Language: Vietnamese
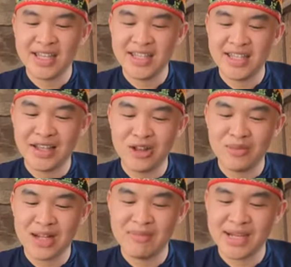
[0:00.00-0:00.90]
và tay nhìn thấy
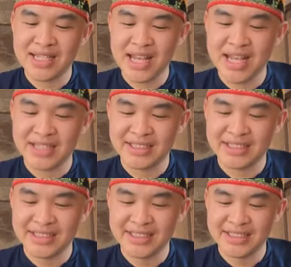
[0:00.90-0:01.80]
long sán bạt dài
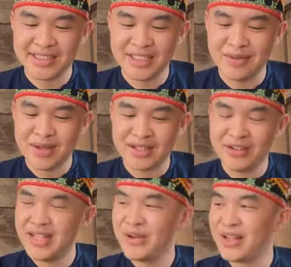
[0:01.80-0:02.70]
nhưng mà
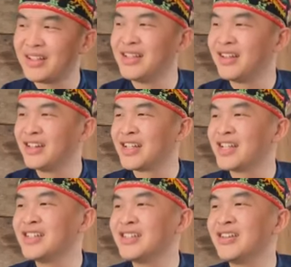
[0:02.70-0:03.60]
nó đều là được ở
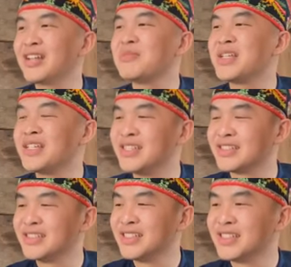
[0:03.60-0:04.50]
cái ngưỡng gọi là bình
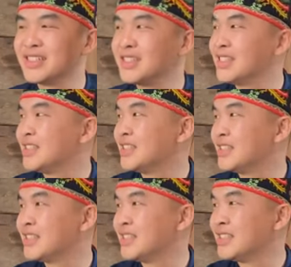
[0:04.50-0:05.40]
thường
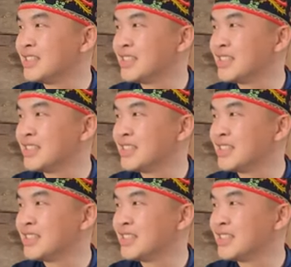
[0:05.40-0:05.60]
ừ.